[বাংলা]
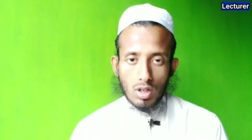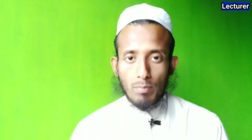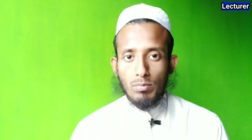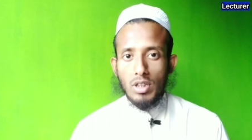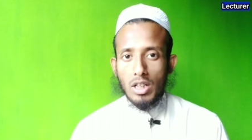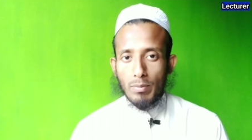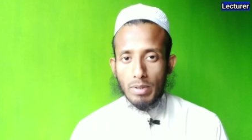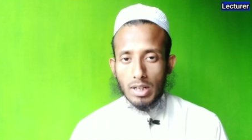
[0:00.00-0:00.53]

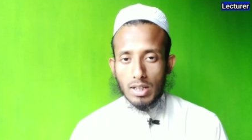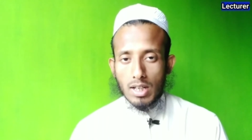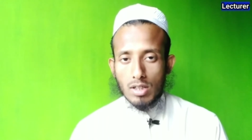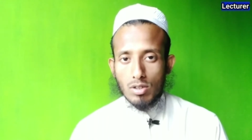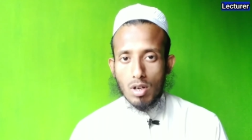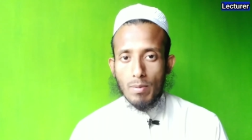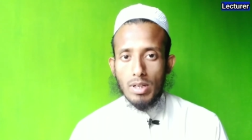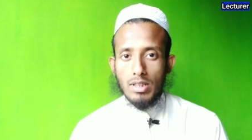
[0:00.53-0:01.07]
স্বপ্নের
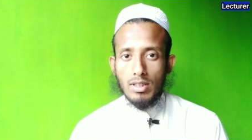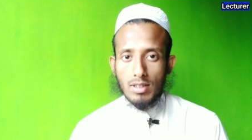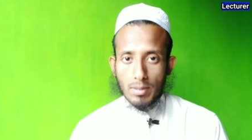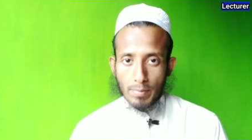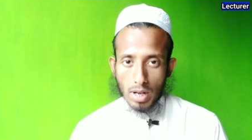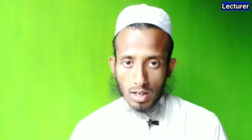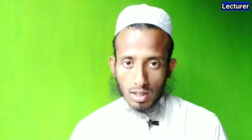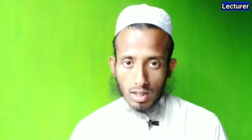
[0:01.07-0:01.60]
ব্যাখ্যা সবাই
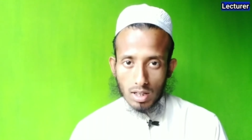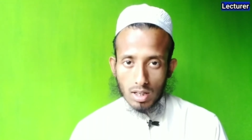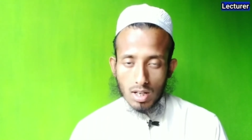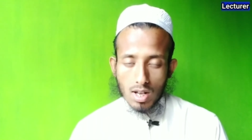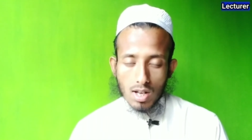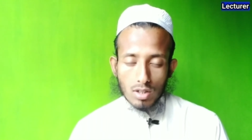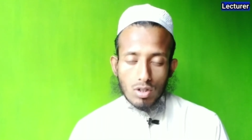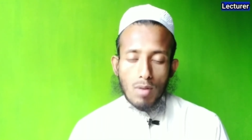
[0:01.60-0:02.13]
দিতে পারে না
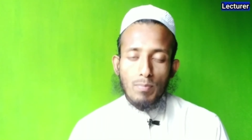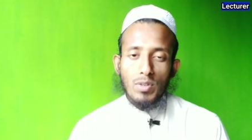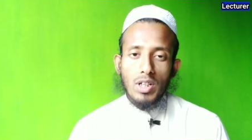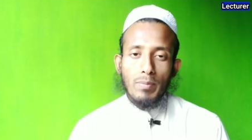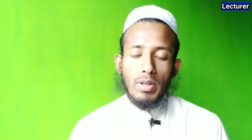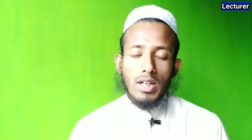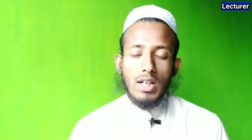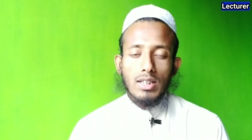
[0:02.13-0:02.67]

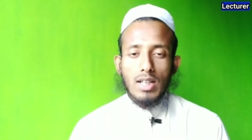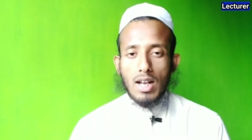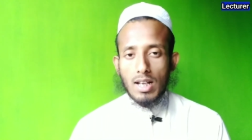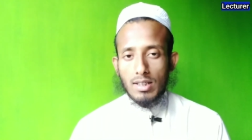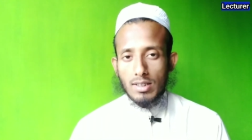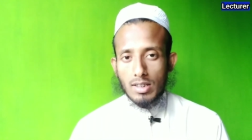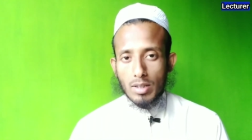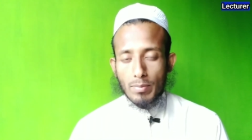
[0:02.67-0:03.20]
স্বপ্নের ব্যাখ্যা
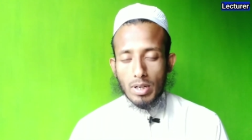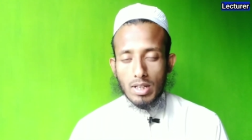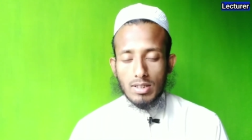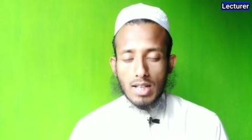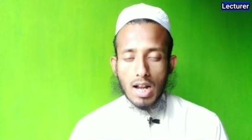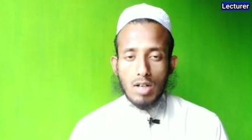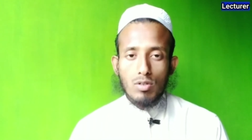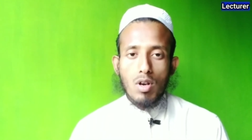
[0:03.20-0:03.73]
তারাই দিতে পারে
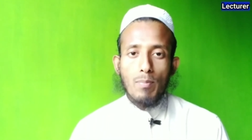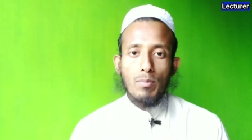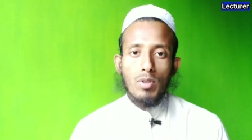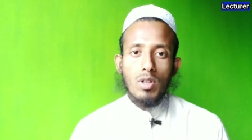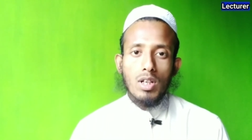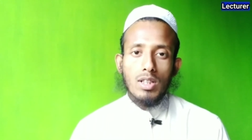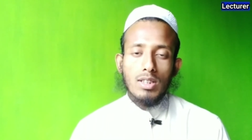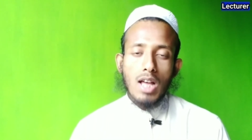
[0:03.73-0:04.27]
যার
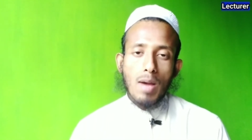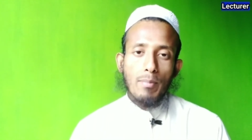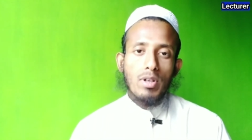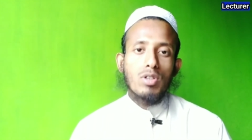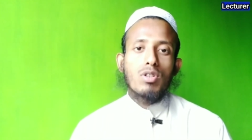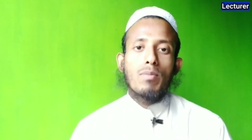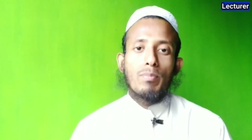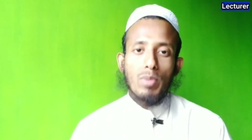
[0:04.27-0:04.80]
স্বপ্নের
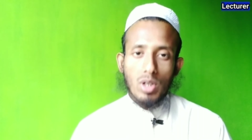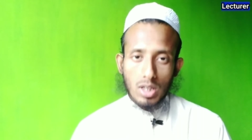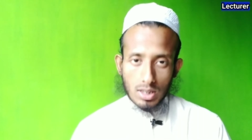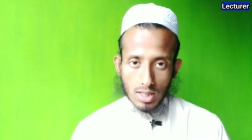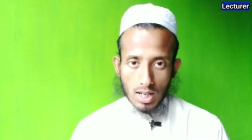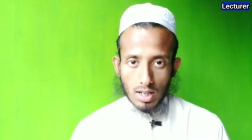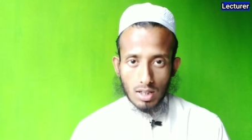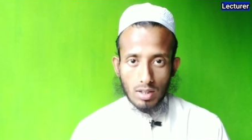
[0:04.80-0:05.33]
তাবির
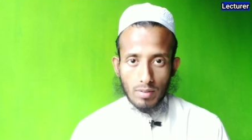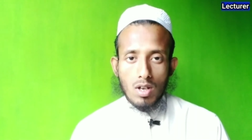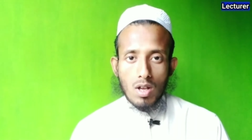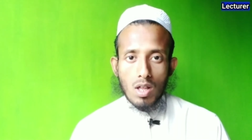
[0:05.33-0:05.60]
সম্পর্কে জানে